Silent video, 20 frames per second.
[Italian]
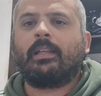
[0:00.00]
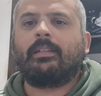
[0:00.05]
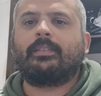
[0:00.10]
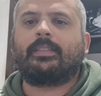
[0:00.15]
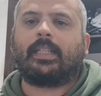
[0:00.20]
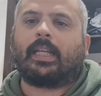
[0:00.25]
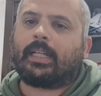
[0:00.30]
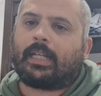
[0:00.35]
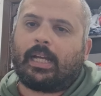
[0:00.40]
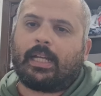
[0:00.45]

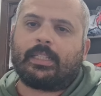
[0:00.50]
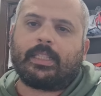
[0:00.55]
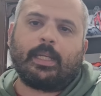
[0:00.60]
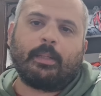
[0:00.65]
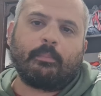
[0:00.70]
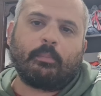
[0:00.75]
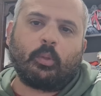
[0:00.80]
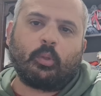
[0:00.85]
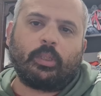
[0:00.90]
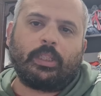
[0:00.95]
Zaccagni
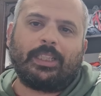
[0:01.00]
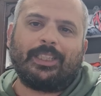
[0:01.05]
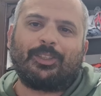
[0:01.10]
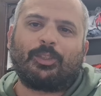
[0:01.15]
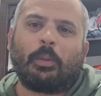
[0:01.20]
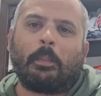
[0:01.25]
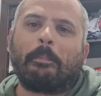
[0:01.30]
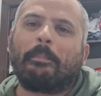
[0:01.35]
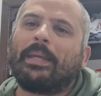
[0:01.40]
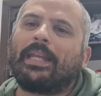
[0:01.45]

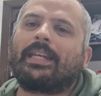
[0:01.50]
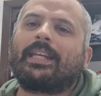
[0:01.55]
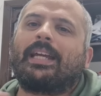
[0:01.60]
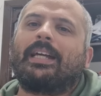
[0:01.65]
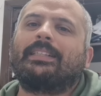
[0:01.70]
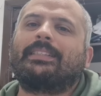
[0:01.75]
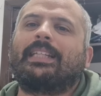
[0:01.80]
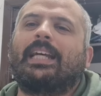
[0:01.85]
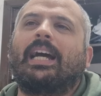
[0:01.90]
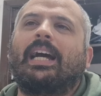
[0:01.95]
ammonito per
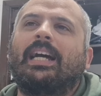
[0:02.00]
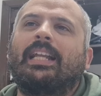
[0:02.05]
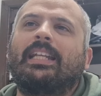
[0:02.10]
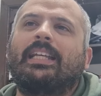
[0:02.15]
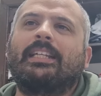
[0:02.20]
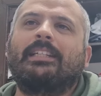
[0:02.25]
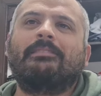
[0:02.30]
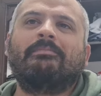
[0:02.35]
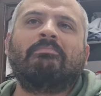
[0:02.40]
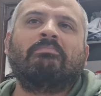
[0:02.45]

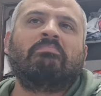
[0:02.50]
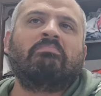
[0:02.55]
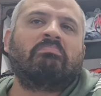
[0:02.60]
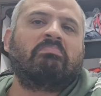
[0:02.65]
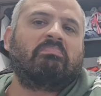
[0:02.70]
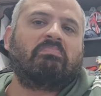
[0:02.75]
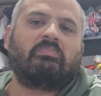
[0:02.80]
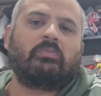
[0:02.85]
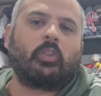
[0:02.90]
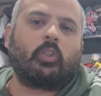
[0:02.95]
Casale
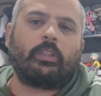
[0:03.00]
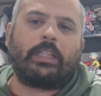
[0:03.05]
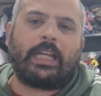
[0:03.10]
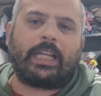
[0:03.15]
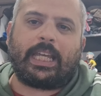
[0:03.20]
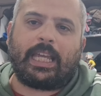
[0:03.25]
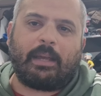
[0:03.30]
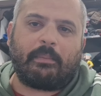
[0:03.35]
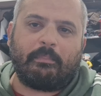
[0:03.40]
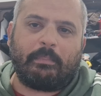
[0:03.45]
non
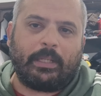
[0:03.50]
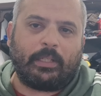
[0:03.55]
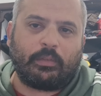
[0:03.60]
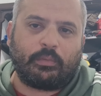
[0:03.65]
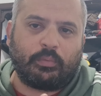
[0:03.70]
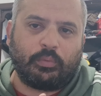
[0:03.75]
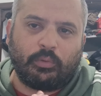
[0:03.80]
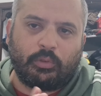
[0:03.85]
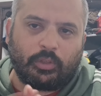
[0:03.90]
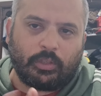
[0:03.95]
è che abbiano
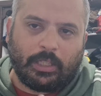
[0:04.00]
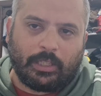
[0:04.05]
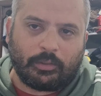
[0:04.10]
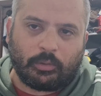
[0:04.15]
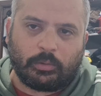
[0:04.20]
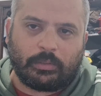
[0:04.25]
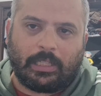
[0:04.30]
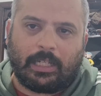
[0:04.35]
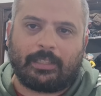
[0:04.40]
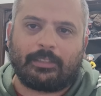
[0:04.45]

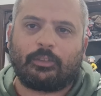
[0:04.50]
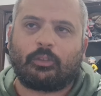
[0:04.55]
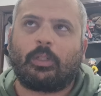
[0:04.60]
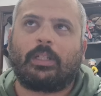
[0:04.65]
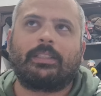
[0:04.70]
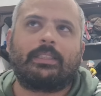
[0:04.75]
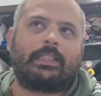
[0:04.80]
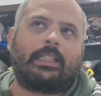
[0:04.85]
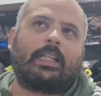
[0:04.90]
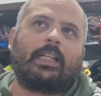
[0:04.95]
funzionato tanto,
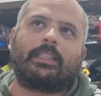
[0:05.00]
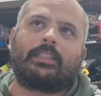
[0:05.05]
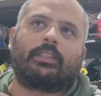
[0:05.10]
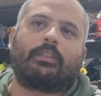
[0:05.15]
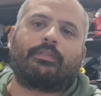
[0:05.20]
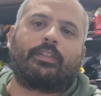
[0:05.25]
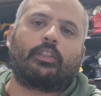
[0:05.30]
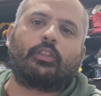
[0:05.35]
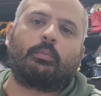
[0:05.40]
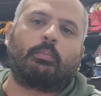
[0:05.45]
anzi la
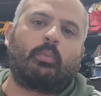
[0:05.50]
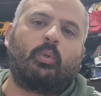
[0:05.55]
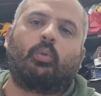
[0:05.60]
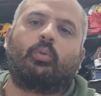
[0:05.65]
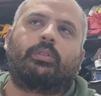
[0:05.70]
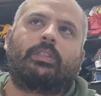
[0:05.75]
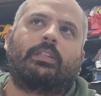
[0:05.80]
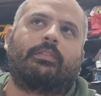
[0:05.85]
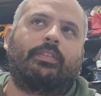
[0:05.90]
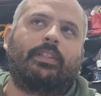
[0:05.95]
Lazio ha fatto
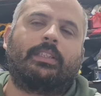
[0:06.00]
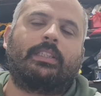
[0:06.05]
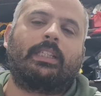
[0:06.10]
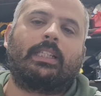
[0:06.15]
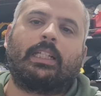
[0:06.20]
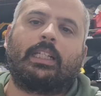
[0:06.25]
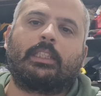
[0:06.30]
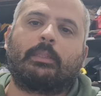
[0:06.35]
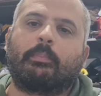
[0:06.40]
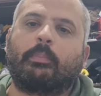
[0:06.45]
molta
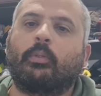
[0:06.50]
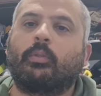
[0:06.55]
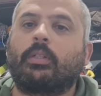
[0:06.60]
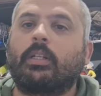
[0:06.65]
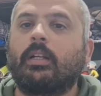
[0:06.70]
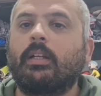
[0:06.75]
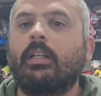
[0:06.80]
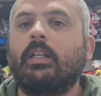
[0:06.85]
fatica a esporre.